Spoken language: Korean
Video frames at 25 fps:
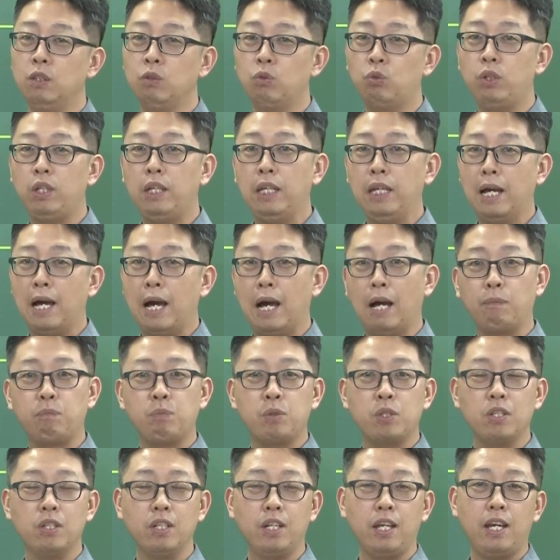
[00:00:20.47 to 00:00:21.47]
우리
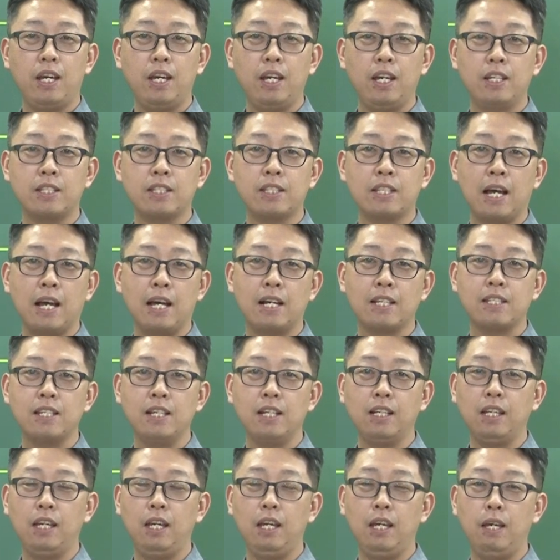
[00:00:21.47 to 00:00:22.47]
앞전에
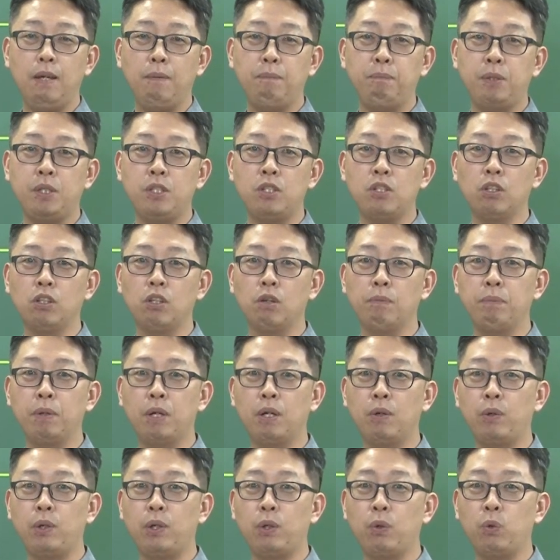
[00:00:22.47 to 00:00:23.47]
4장의
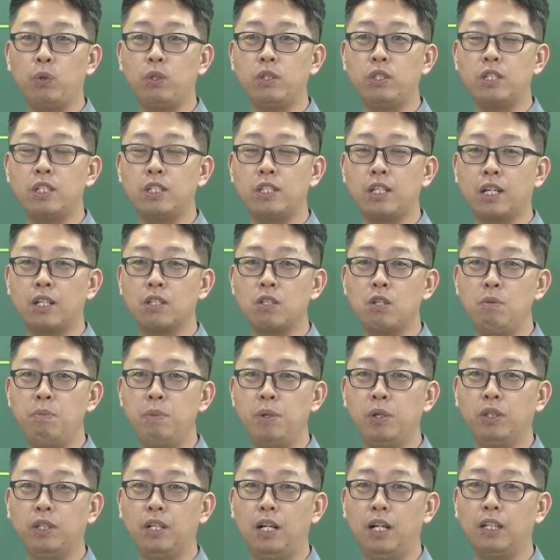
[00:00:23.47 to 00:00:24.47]
비정연파회로 이제 제가
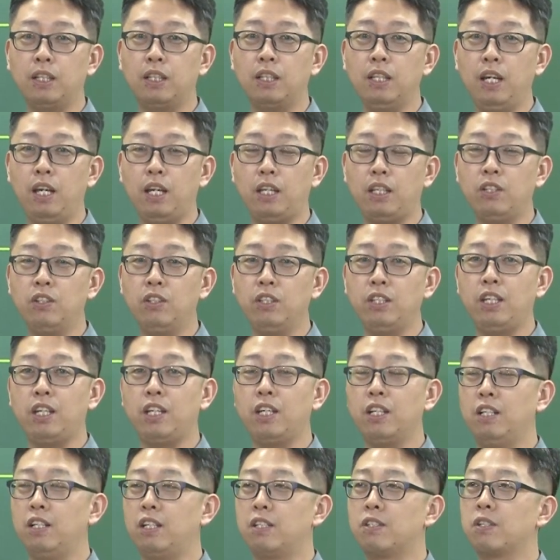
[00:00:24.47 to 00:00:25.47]
설명을 할 때 이런
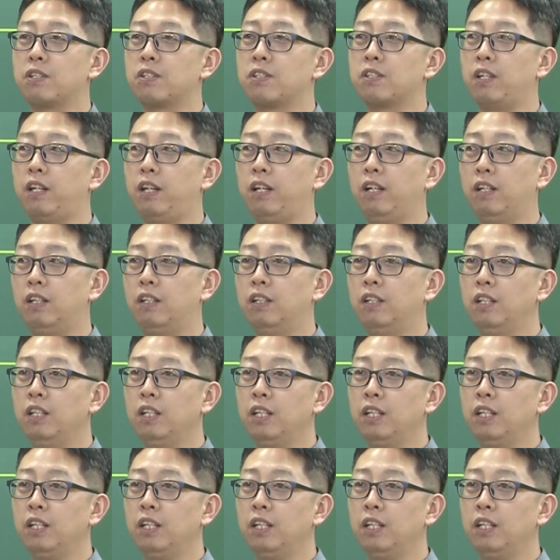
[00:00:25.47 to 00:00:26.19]
얘기를 했었어요.